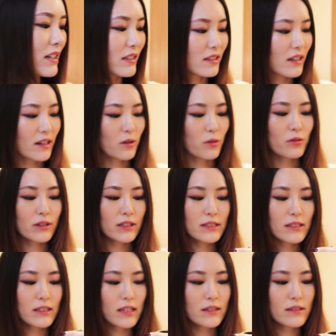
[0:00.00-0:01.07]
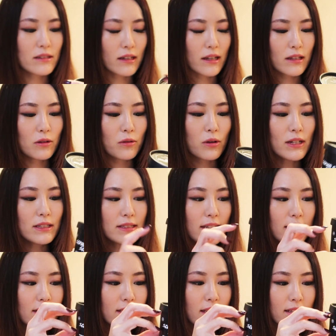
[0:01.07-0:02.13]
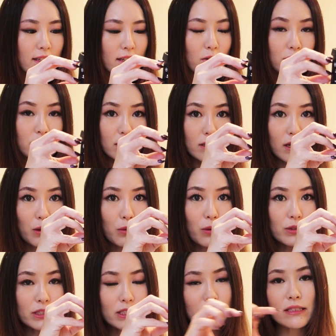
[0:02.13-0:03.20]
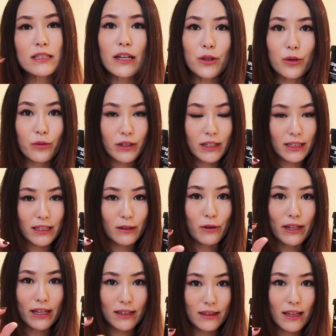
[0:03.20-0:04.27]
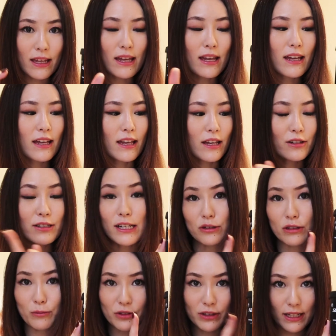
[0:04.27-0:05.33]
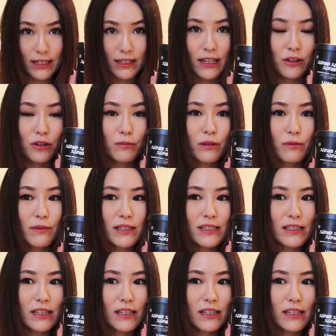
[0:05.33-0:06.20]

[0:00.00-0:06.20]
で買ったから大きすぎるんだけどぜひぜひこちらをちっちゃい容器に分けて、えー、フライトに持っていきたいと思いま